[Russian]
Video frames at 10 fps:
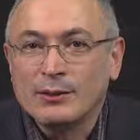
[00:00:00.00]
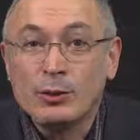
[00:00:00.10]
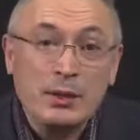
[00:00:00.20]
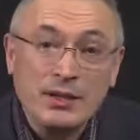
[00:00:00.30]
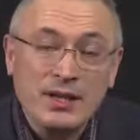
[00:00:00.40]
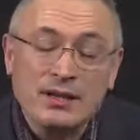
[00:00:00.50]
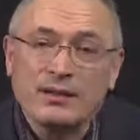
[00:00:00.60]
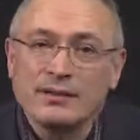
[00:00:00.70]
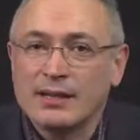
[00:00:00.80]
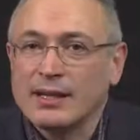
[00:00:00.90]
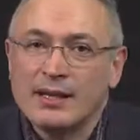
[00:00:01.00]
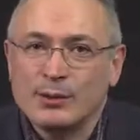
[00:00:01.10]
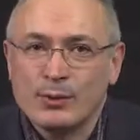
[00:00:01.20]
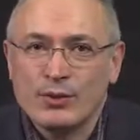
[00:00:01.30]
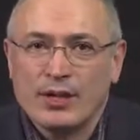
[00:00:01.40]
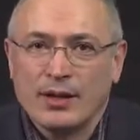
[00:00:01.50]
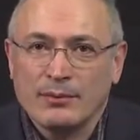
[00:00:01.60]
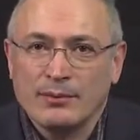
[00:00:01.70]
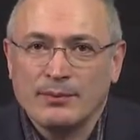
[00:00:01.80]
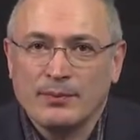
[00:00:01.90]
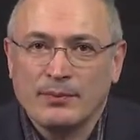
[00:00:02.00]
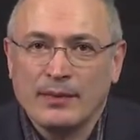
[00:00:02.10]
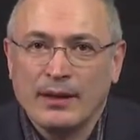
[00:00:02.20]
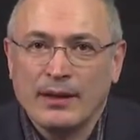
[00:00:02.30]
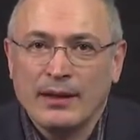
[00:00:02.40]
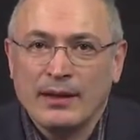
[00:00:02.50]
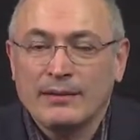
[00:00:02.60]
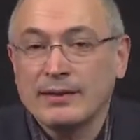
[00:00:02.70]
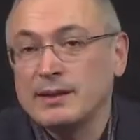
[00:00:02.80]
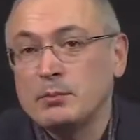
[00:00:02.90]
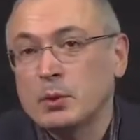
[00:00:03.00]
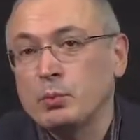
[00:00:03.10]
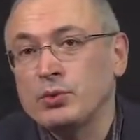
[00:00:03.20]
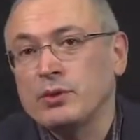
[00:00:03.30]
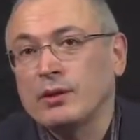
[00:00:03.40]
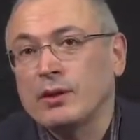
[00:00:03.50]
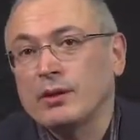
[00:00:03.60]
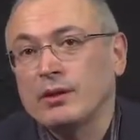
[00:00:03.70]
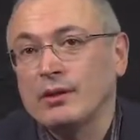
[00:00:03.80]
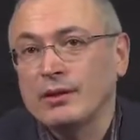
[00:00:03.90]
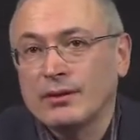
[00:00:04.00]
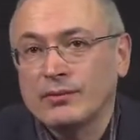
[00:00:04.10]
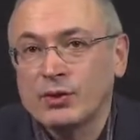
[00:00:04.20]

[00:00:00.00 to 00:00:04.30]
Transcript: Добрый день, дорогие друзья! Владимир Путин а,